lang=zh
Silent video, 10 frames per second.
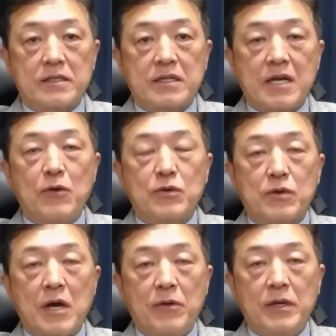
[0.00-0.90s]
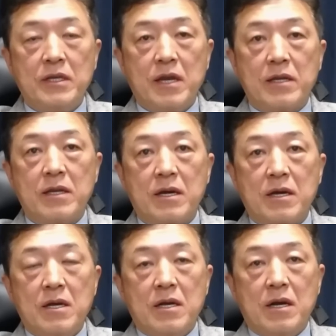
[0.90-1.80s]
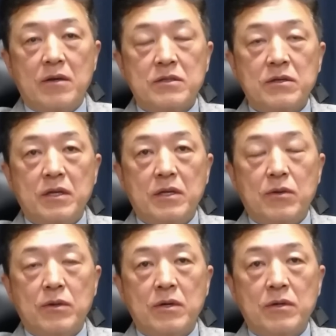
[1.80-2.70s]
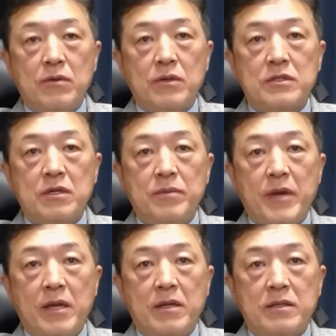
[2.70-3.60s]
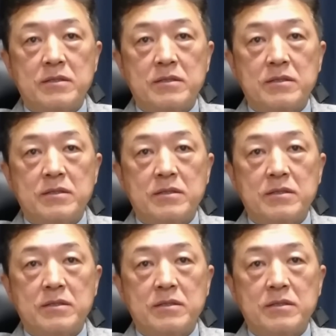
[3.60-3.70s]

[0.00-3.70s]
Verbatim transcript: 高度高一点的。然后这里头的很多设备呢，